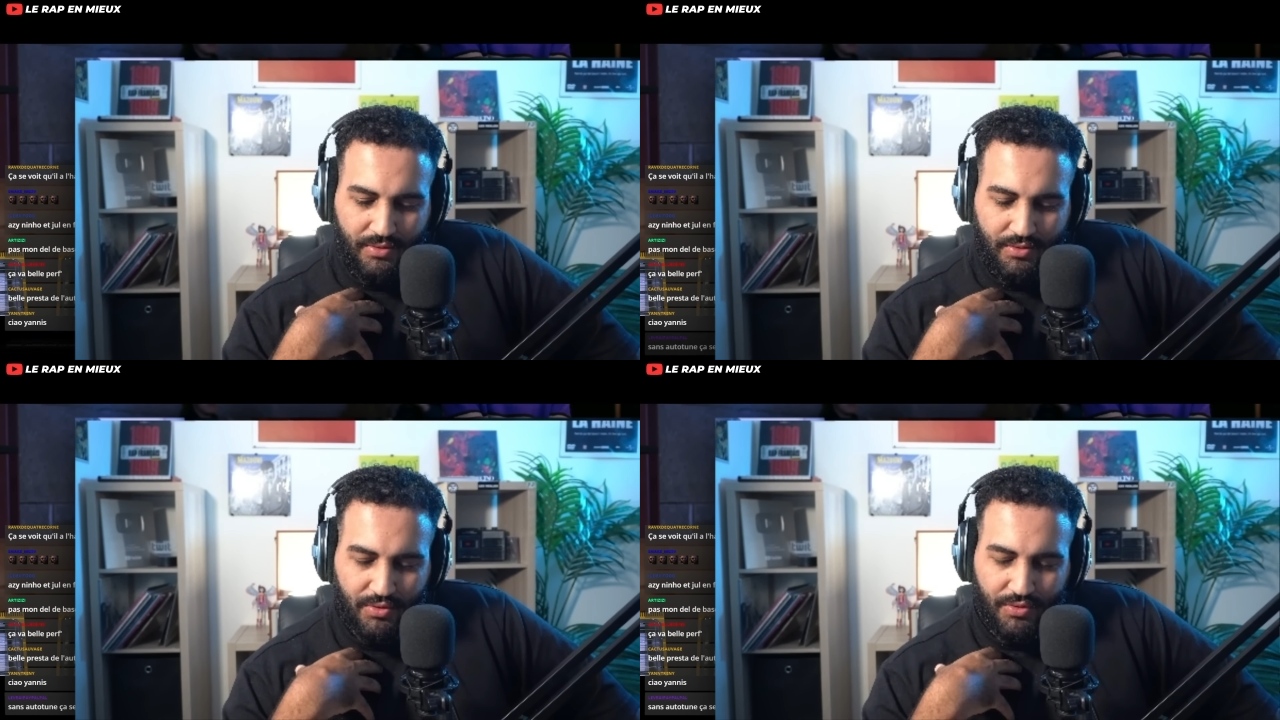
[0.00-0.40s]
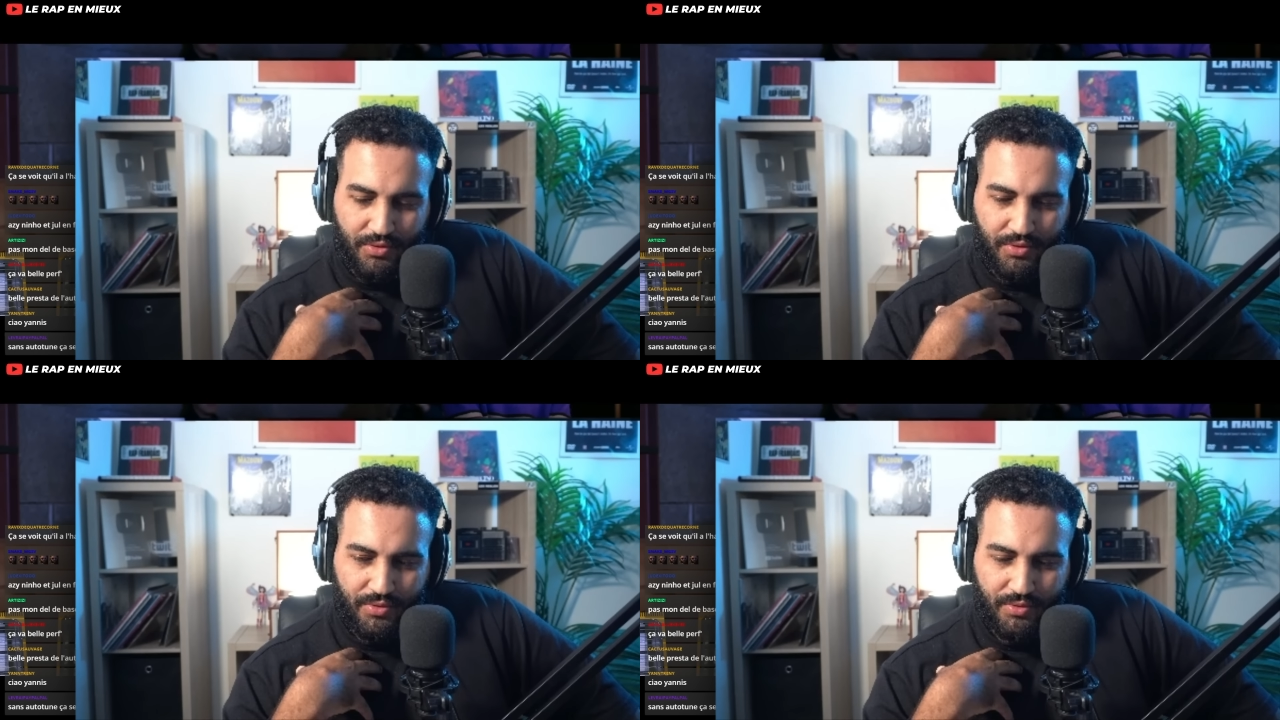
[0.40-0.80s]
que,
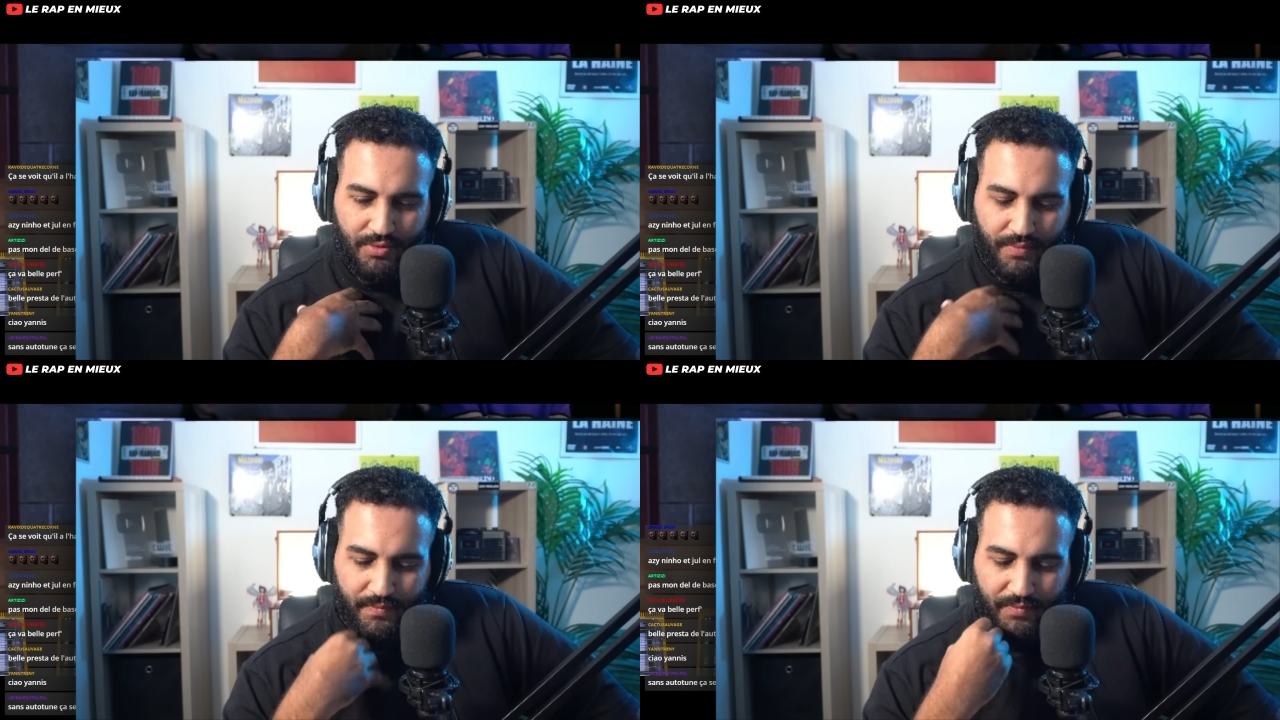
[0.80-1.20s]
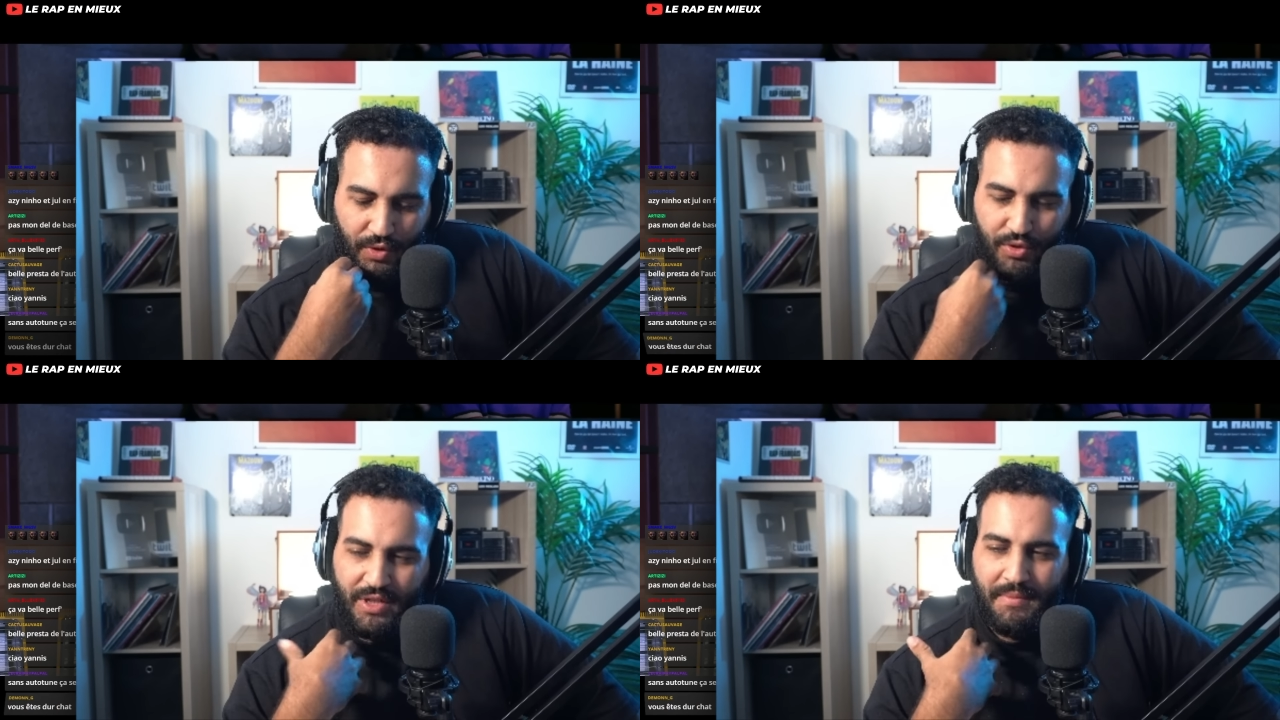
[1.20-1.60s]
que,
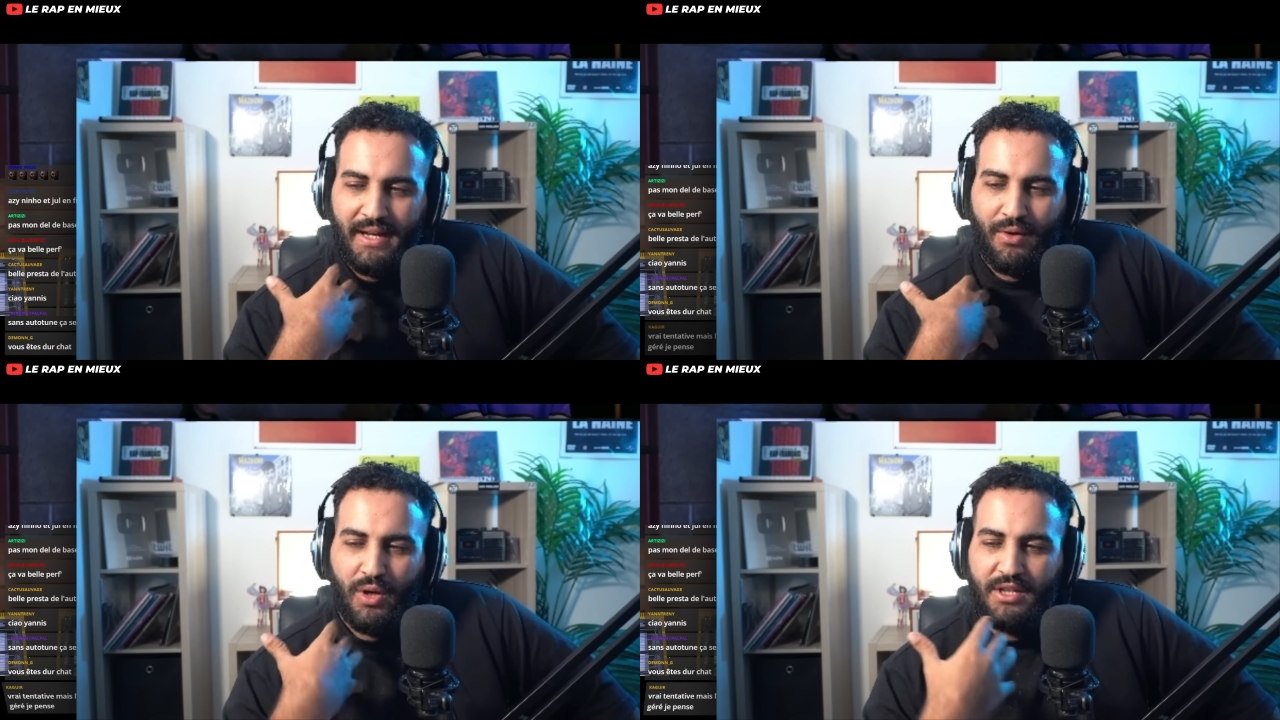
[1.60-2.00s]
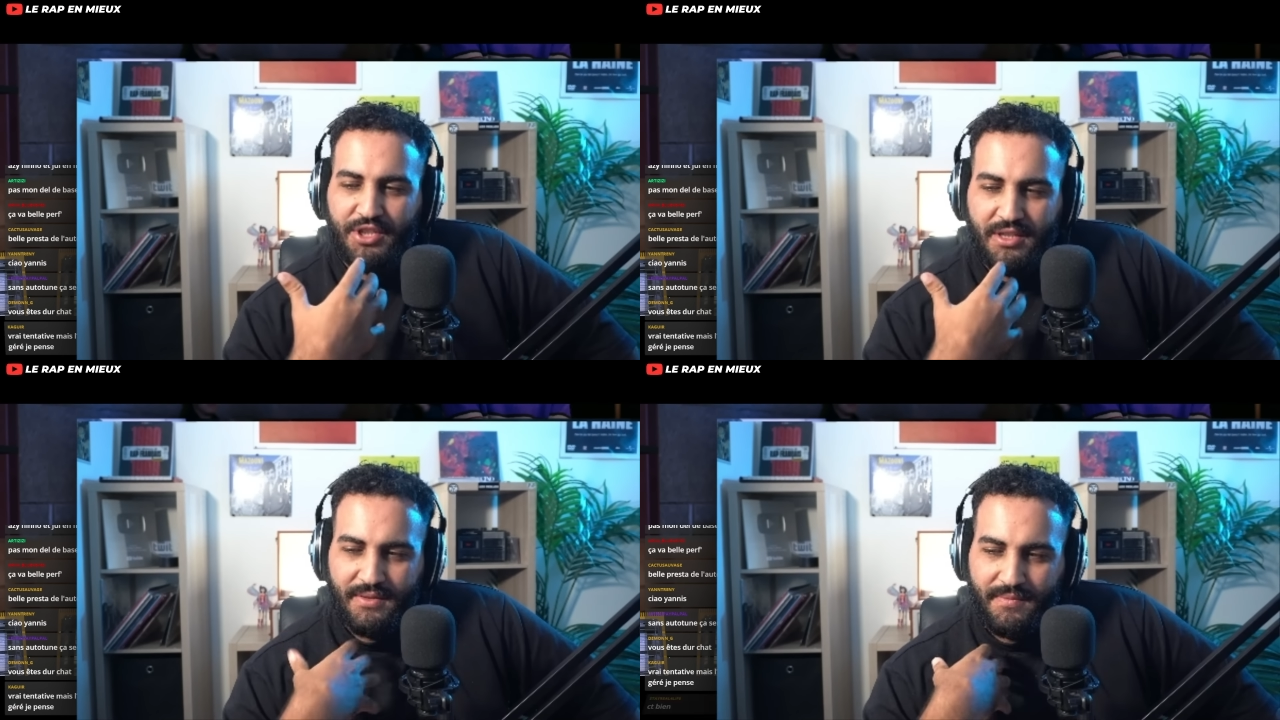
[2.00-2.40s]
que j'aimerais
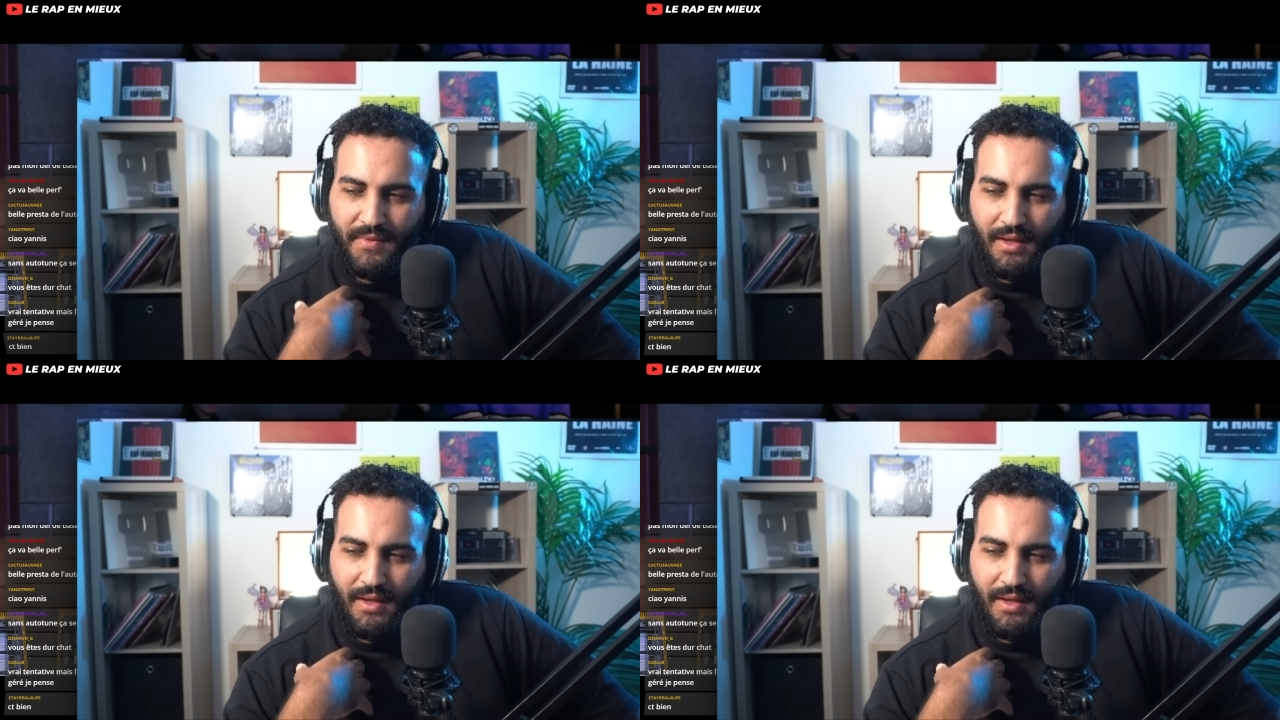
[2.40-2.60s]
relâcher.